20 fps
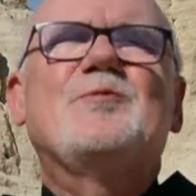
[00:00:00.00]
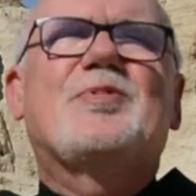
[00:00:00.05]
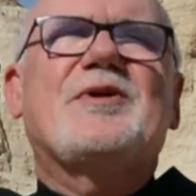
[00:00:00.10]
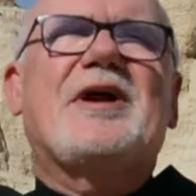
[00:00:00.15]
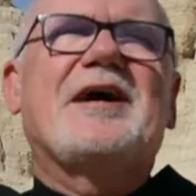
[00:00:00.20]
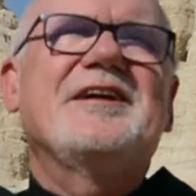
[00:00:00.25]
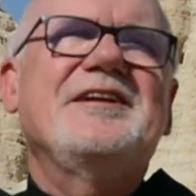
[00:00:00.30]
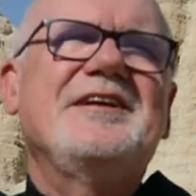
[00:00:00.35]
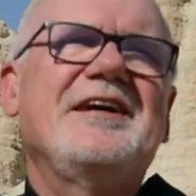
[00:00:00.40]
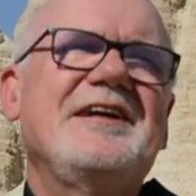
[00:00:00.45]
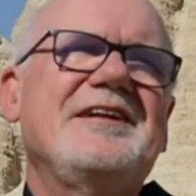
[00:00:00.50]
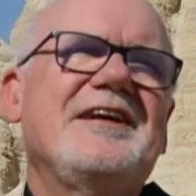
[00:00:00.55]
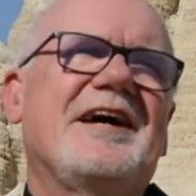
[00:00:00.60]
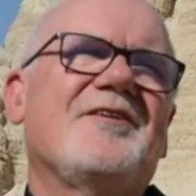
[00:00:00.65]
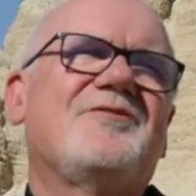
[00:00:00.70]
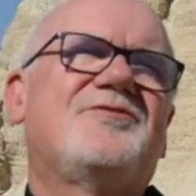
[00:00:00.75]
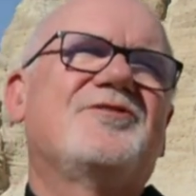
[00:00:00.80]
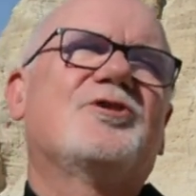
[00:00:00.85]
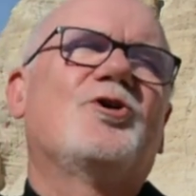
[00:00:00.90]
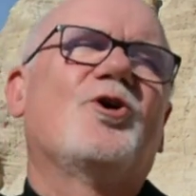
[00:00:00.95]

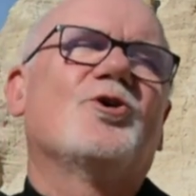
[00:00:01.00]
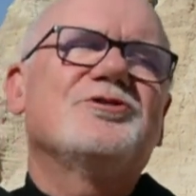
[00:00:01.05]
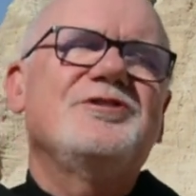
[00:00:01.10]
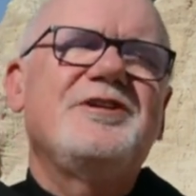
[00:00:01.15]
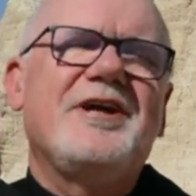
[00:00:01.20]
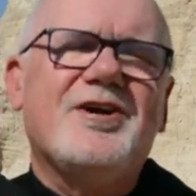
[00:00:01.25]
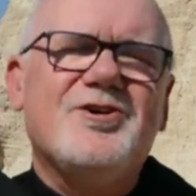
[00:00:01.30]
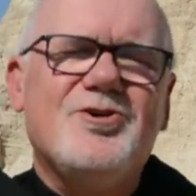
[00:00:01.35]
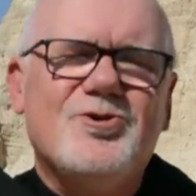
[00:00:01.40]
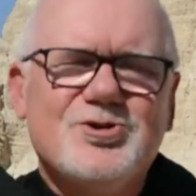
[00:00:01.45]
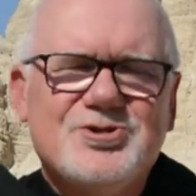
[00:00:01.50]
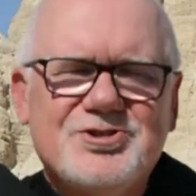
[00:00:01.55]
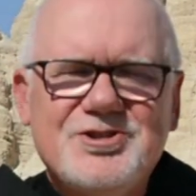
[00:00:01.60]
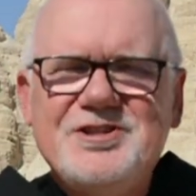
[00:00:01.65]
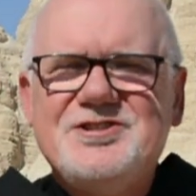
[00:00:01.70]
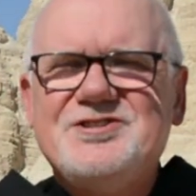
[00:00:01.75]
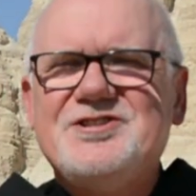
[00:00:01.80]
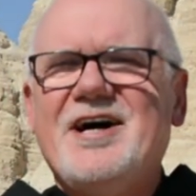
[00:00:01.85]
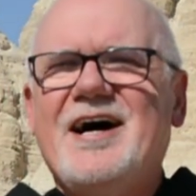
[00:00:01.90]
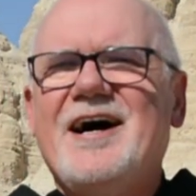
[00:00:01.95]
pragnienia wygodnego
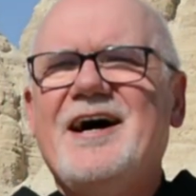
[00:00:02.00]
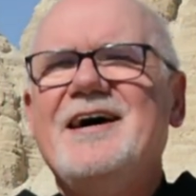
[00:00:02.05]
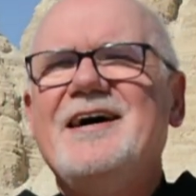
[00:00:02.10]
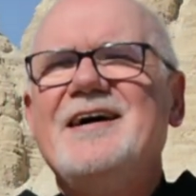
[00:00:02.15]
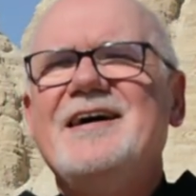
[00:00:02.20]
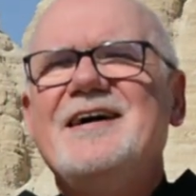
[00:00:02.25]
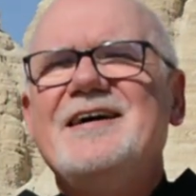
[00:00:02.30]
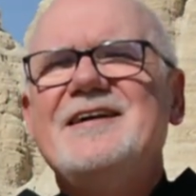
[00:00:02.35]
życia